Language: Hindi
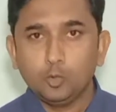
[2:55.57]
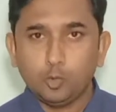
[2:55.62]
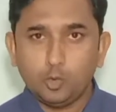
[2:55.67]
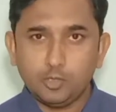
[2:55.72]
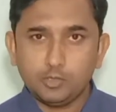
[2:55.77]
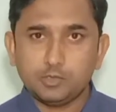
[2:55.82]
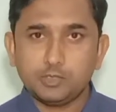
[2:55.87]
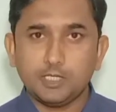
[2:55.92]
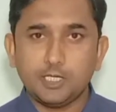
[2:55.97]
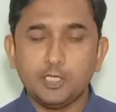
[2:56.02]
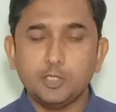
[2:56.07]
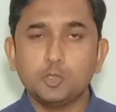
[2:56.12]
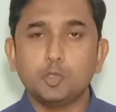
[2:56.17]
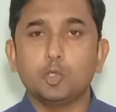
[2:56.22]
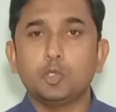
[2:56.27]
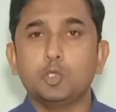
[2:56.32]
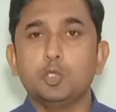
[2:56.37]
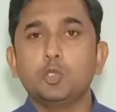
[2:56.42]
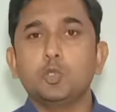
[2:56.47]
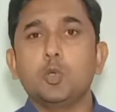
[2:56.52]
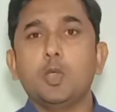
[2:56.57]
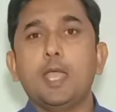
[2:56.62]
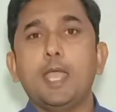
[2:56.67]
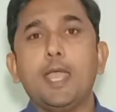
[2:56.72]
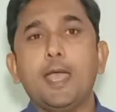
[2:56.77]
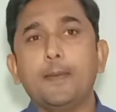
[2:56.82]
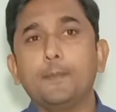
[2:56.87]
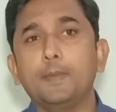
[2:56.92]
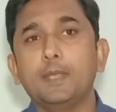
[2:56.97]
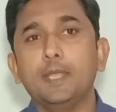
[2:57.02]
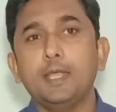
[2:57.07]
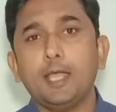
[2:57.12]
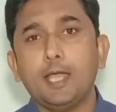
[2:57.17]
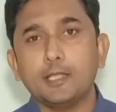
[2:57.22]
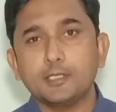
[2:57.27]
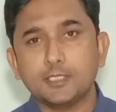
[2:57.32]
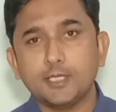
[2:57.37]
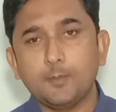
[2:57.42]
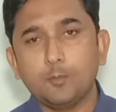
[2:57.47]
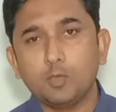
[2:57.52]
तो इस तरह की झोटी जो है हमें
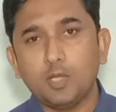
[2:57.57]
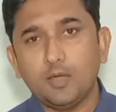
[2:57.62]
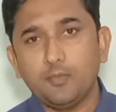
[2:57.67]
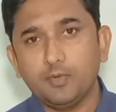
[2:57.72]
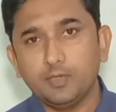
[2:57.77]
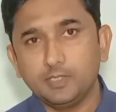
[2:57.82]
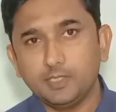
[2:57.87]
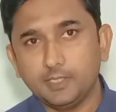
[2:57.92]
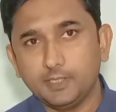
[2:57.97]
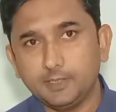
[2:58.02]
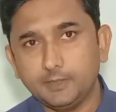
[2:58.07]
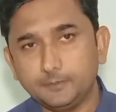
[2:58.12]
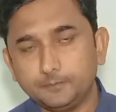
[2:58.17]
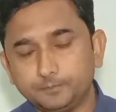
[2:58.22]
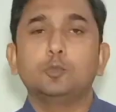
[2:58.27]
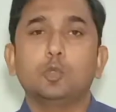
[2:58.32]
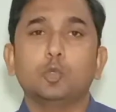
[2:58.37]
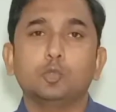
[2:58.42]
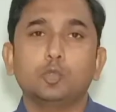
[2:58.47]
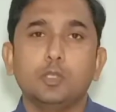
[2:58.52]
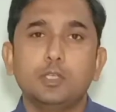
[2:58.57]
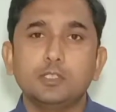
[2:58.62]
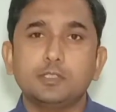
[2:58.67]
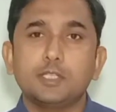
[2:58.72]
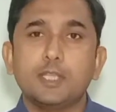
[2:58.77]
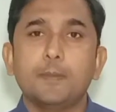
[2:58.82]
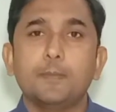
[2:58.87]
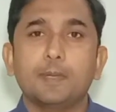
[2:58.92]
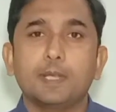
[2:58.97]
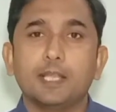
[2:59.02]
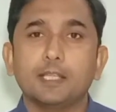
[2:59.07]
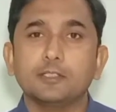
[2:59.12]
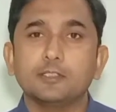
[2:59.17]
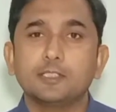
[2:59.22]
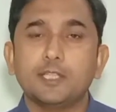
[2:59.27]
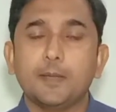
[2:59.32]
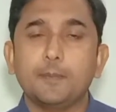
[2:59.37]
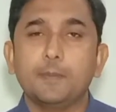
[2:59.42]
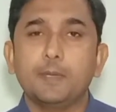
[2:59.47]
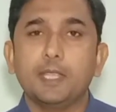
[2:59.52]
अच्छा मुनाफा देगी दोस्तों इसके बरस
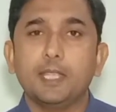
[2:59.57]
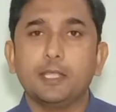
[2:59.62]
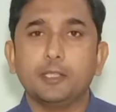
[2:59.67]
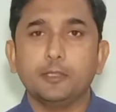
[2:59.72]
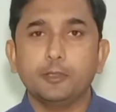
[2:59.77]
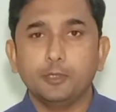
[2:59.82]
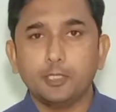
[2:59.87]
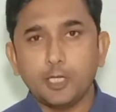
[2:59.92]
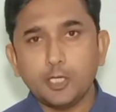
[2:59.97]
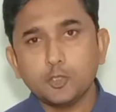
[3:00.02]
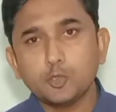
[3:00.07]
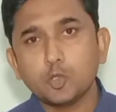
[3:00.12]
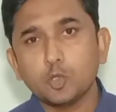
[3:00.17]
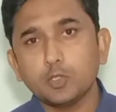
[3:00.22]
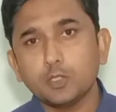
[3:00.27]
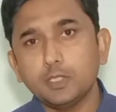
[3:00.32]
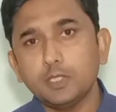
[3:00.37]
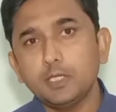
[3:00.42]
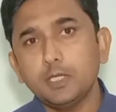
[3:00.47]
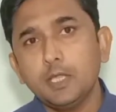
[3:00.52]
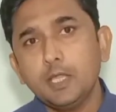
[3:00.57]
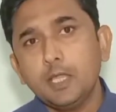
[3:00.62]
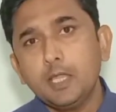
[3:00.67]
जब एक नई झोटी